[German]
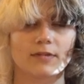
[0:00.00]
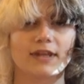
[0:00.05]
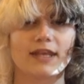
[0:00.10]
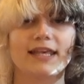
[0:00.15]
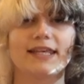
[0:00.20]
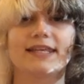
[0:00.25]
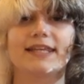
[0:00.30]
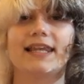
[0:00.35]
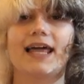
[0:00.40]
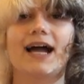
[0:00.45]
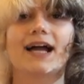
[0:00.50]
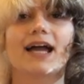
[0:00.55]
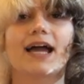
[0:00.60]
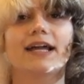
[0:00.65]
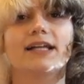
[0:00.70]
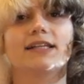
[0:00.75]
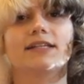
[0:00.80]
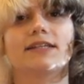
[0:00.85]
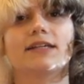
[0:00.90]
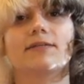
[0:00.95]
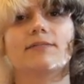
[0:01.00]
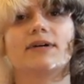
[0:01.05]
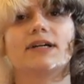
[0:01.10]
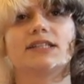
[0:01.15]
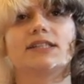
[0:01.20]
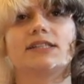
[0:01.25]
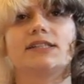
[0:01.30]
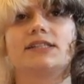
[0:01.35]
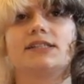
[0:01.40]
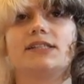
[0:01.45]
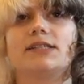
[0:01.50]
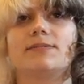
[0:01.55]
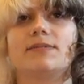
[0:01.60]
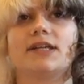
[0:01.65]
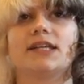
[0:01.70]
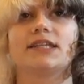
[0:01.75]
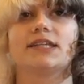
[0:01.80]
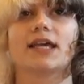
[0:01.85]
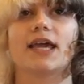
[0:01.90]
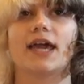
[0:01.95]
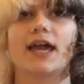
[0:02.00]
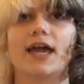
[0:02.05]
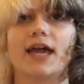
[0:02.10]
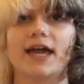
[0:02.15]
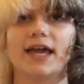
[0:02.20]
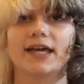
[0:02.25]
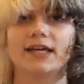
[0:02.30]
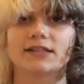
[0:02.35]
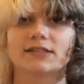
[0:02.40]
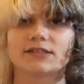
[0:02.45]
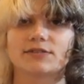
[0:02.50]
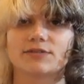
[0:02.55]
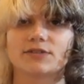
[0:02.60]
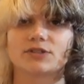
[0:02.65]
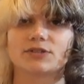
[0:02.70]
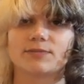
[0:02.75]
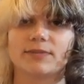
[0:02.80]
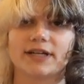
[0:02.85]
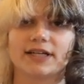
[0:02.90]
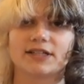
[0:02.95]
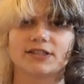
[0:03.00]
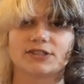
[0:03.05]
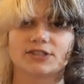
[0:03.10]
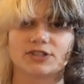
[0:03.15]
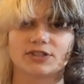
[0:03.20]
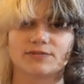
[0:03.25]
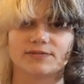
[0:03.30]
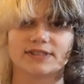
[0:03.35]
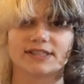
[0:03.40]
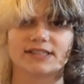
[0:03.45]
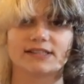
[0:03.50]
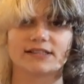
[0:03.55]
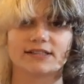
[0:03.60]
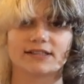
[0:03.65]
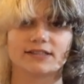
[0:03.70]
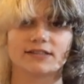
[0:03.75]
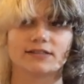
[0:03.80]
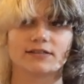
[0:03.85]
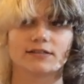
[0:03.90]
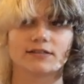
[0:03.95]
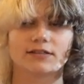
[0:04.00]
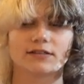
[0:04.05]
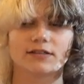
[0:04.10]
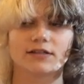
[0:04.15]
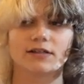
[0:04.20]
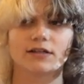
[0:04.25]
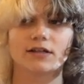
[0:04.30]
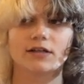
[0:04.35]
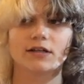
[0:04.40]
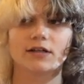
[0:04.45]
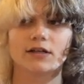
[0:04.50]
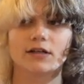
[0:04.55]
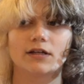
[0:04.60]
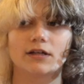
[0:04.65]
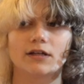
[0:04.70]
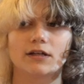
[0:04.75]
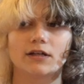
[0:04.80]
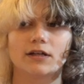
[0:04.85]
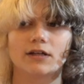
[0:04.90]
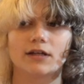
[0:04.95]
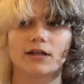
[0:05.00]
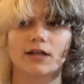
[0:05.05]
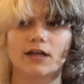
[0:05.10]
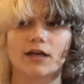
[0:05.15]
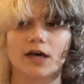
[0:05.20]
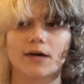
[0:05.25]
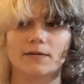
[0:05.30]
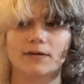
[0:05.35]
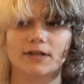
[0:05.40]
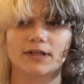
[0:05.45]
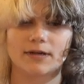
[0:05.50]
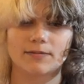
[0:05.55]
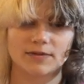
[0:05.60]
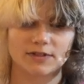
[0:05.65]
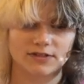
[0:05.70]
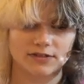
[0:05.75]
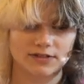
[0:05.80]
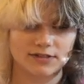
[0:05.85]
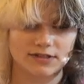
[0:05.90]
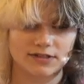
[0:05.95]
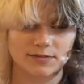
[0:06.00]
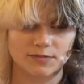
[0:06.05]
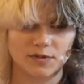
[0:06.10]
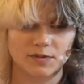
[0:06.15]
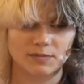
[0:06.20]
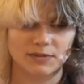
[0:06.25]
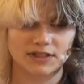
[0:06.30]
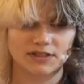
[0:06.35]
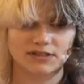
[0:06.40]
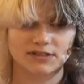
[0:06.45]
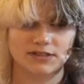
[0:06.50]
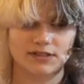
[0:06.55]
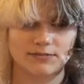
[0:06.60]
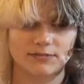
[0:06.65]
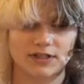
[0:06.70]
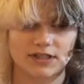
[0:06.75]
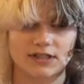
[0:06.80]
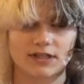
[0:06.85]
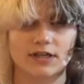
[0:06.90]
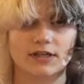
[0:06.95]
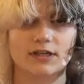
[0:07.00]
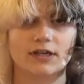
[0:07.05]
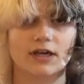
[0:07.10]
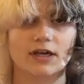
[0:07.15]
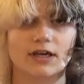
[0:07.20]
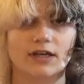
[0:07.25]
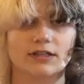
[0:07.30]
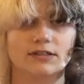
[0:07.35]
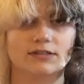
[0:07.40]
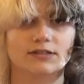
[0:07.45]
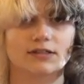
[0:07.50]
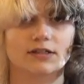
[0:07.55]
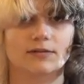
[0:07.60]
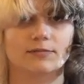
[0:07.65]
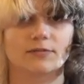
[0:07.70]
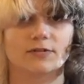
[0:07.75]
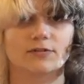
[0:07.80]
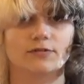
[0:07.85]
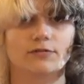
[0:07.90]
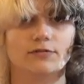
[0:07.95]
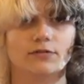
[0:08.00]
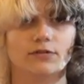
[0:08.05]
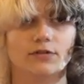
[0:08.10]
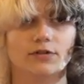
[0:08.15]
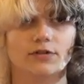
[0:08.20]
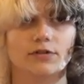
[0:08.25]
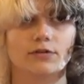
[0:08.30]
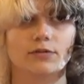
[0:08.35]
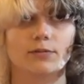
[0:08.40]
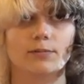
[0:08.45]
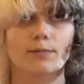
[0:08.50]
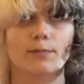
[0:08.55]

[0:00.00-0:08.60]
ich lag eigentlich immer ziemlich eng zwischen meinen Geschwistern. Aber ich habe mich trotzdem immer ziemlich einsam gefühlt.